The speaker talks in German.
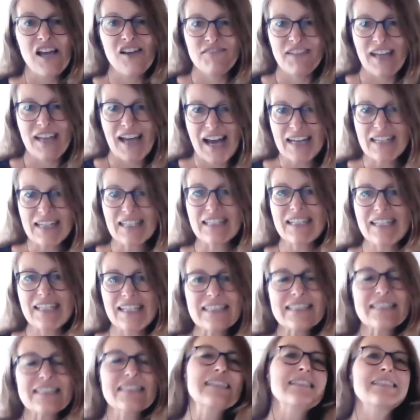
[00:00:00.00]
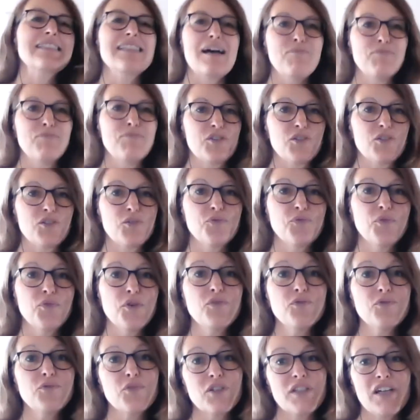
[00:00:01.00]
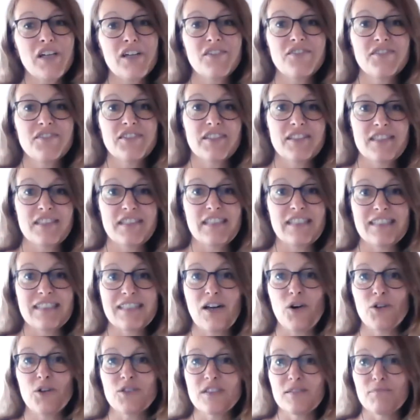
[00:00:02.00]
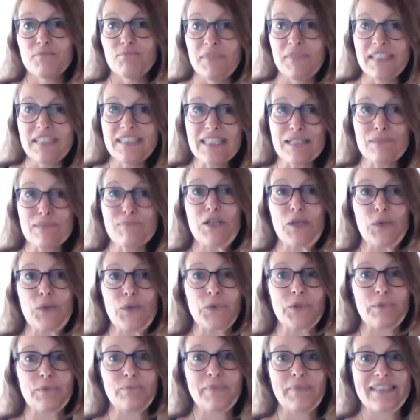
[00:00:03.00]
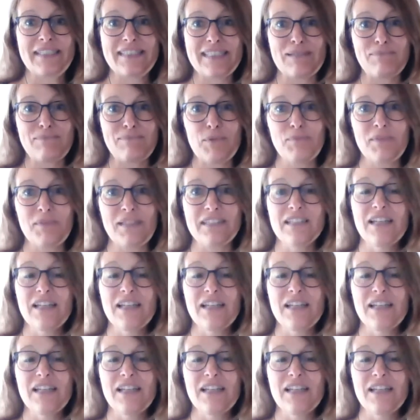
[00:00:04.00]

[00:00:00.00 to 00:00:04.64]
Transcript: Wir hatten insgesamt 540.000 Meeting-Minuten bei ZBMeet.